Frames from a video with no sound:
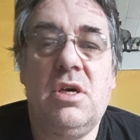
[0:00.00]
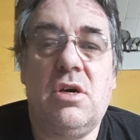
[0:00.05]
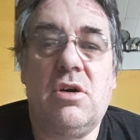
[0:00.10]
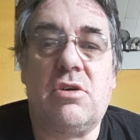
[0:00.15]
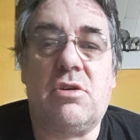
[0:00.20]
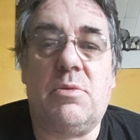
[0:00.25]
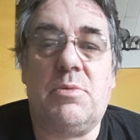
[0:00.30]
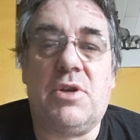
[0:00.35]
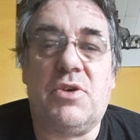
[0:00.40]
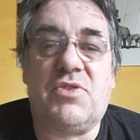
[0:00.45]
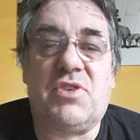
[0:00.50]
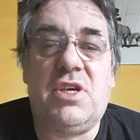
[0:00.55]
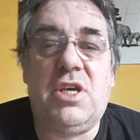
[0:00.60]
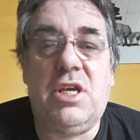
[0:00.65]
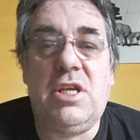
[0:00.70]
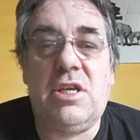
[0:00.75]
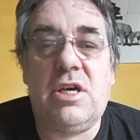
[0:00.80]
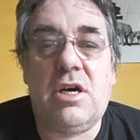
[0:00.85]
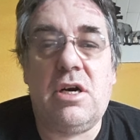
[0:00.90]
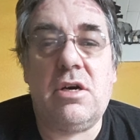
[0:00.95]
Da kommt aus
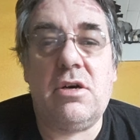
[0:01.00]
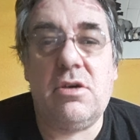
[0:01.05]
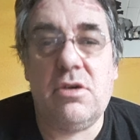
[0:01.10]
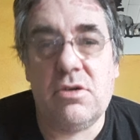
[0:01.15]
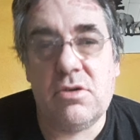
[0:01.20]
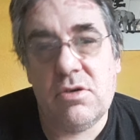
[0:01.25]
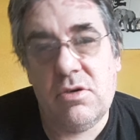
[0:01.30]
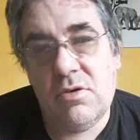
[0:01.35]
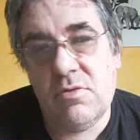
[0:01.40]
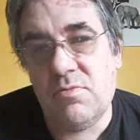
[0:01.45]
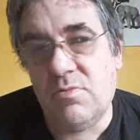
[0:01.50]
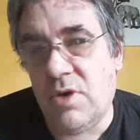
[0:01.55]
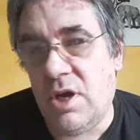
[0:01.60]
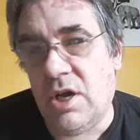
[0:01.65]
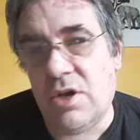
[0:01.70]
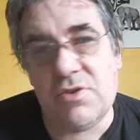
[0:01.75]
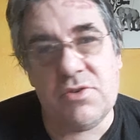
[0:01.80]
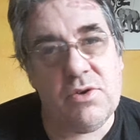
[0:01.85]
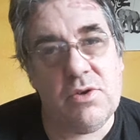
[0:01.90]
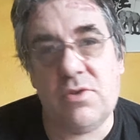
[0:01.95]
China,
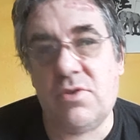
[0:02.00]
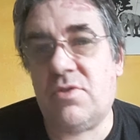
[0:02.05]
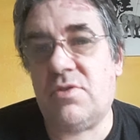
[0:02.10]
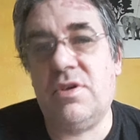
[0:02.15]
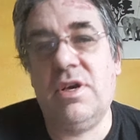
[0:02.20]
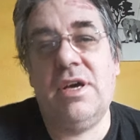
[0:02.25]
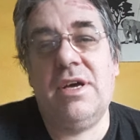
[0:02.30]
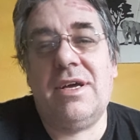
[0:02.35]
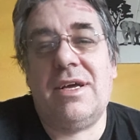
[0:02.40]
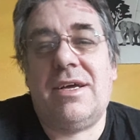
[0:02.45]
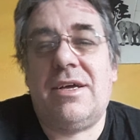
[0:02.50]
woher sonst.